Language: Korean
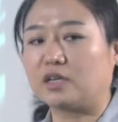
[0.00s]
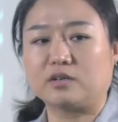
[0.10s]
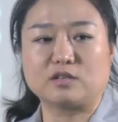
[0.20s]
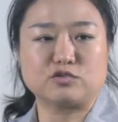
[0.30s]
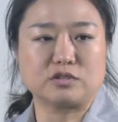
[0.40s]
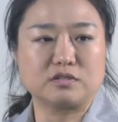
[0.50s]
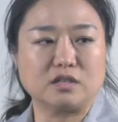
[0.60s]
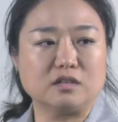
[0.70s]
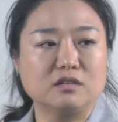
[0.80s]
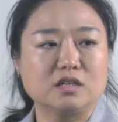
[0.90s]
데려다
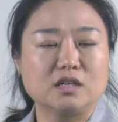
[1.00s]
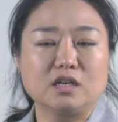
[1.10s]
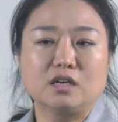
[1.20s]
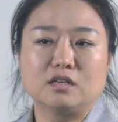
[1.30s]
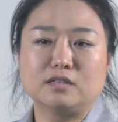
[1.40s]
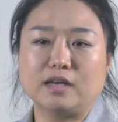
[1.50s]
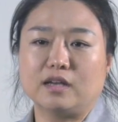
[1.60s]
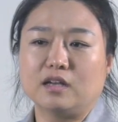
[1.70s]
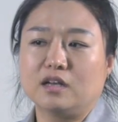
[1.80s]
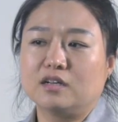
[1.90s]
주셨어요.
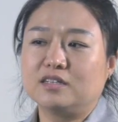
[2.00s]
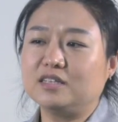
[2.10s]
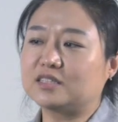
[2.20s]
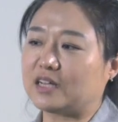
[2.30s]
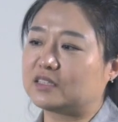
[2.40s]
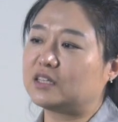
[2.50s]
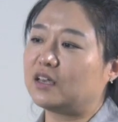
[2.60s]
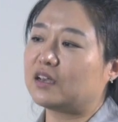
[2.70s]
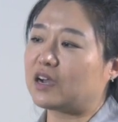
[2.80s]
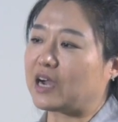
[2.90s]
근데 이
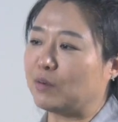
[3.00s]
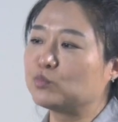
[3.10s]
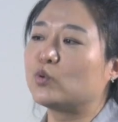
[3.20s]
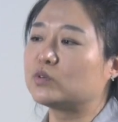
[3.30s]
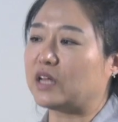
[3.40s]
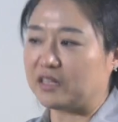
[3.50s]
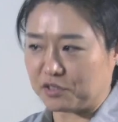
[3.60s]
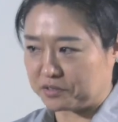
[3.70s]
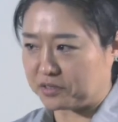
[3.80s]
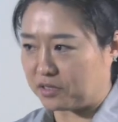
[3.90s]
자체가 감동은
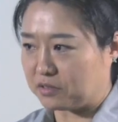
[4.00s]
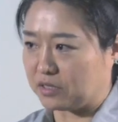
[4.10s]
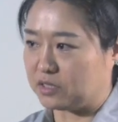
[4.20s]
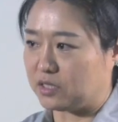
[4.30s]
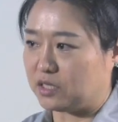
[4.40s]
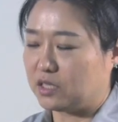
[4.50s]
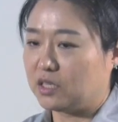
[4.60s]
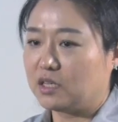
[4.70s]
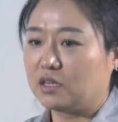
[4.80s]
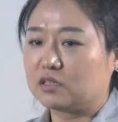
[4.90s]
아니었어요, 사실.
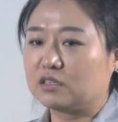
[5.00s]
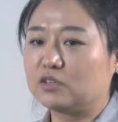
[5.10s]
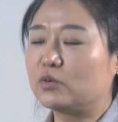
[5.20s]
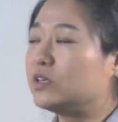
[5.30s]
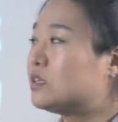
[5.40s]
그리고